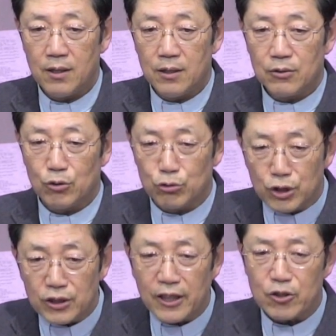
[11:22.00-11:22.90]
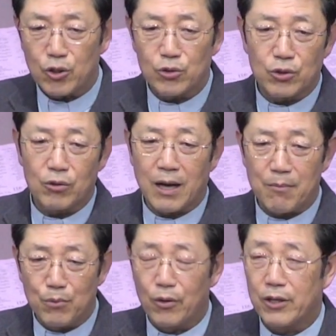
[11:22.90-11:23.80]
또 육신의 정욕,
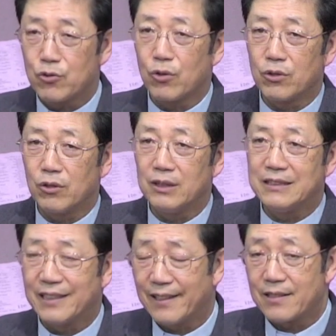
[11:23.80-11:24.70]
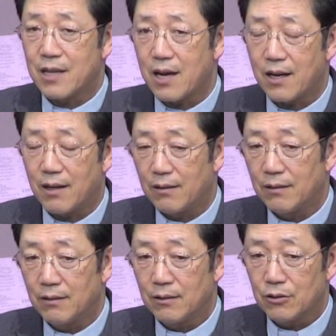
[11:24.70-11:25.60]
안목의 정욕, 이생의 자랑,
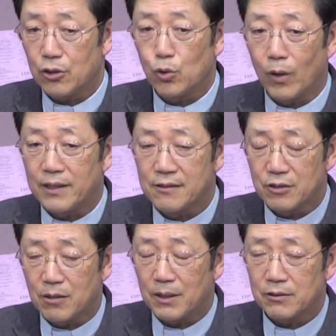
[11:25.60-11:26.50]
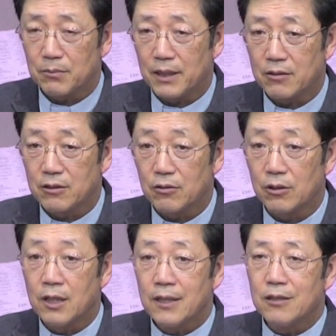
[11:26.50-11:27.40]
그죠 요한일서에 말씀하는 그런
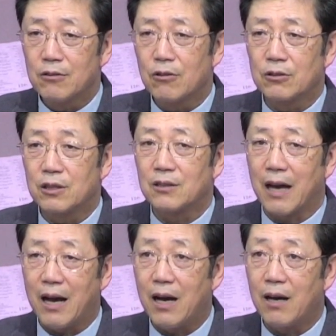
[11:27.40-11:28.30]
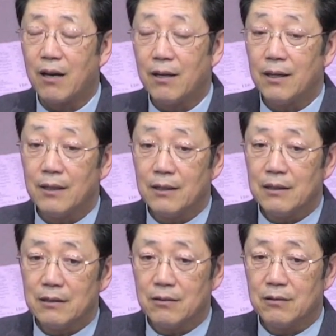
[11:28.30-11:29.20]
그런 것들이 다
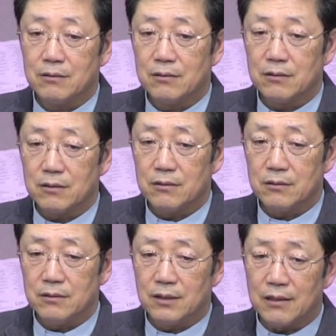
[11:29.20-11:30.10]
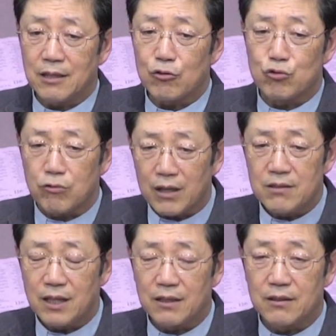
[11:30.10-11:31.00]
어, 세상
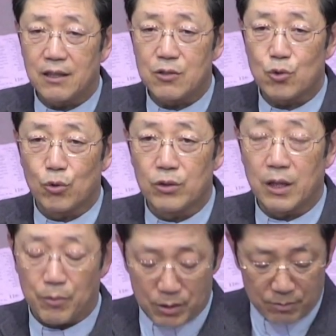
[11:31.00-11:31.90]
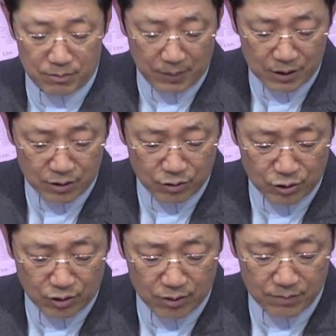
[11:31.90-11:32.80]
주관자들의 종이 되버린 말씀
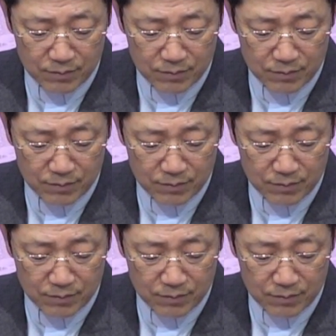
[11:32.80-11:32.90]
것처럼